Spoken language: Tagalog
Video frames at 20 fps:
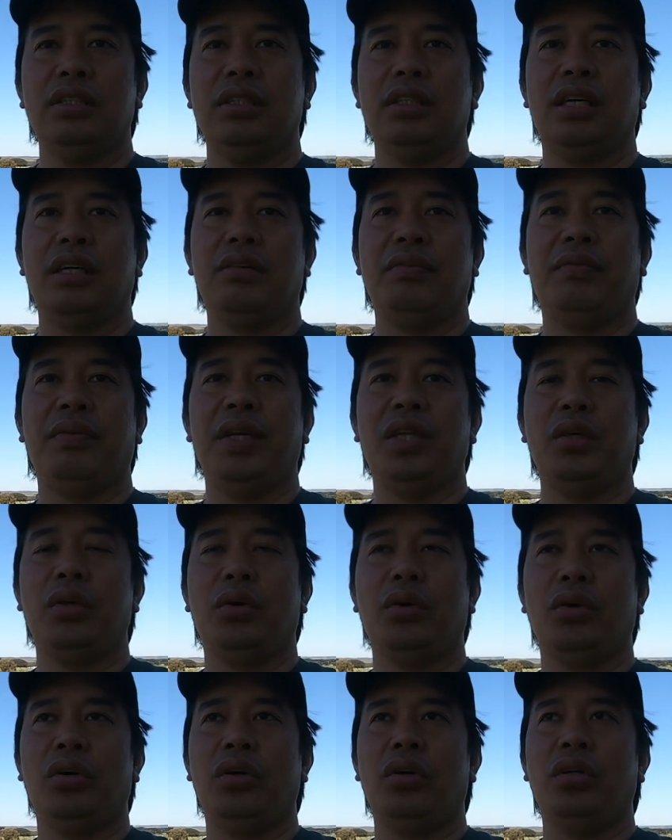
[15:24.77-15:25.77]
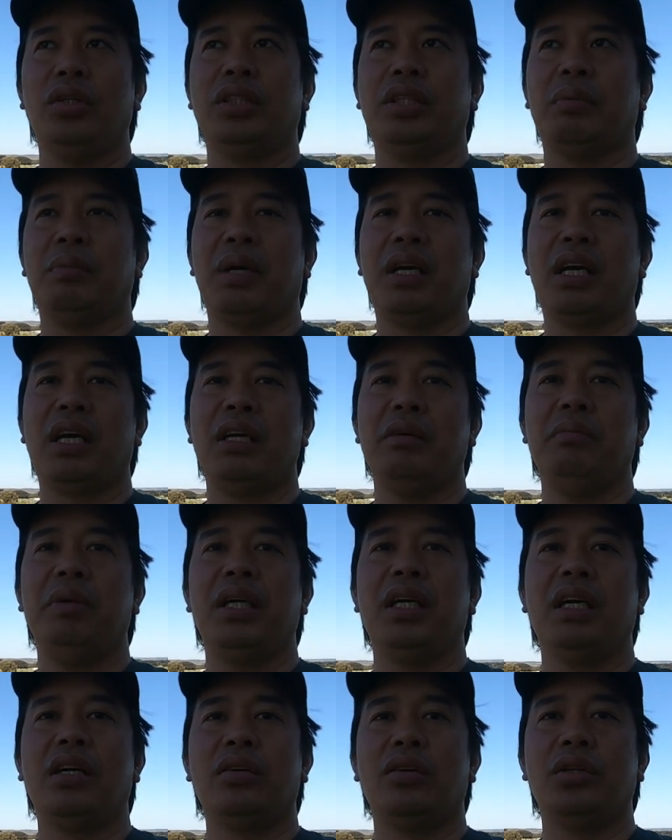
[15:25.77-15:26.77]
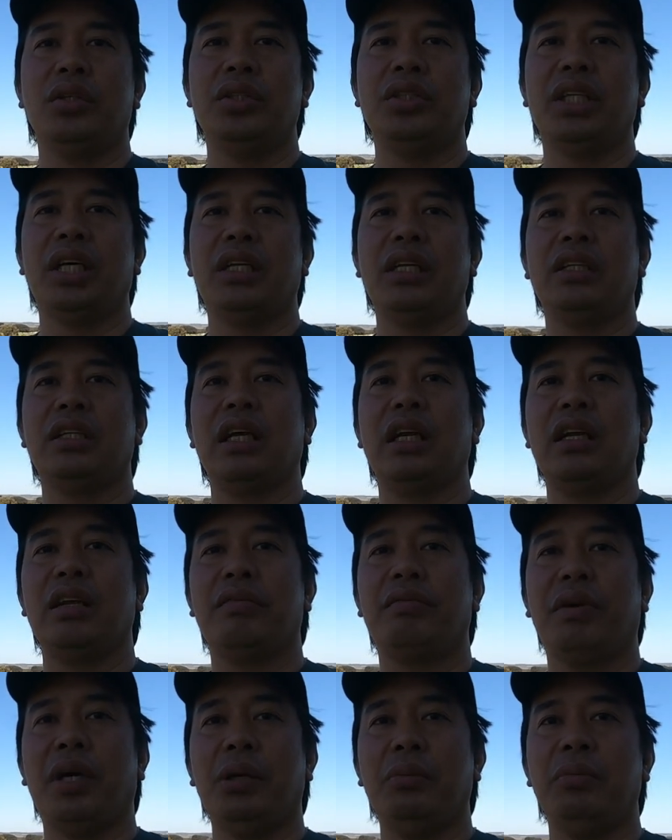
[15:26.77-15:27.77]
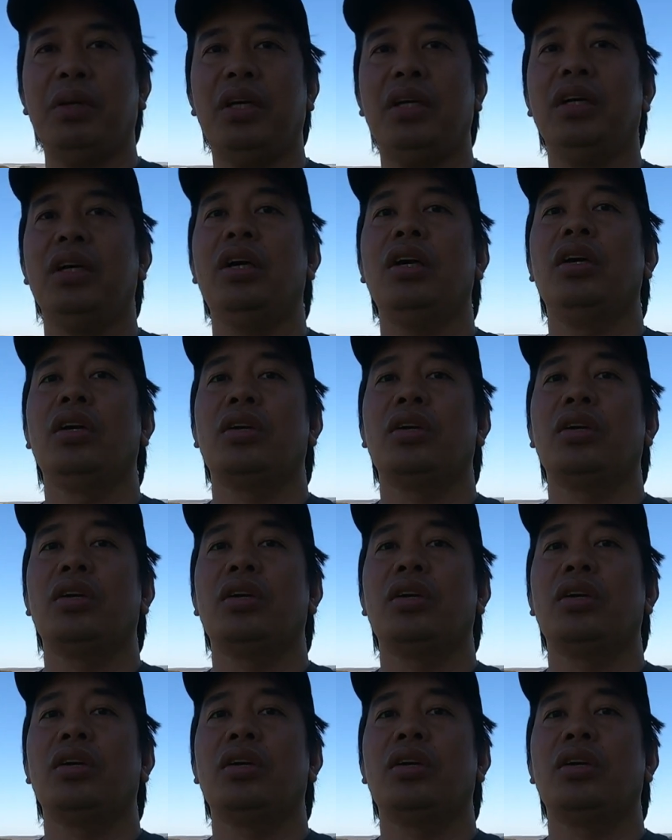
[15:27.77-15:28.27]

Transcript: ng video ko sa mga kaibigan ko dyan na dairy farmer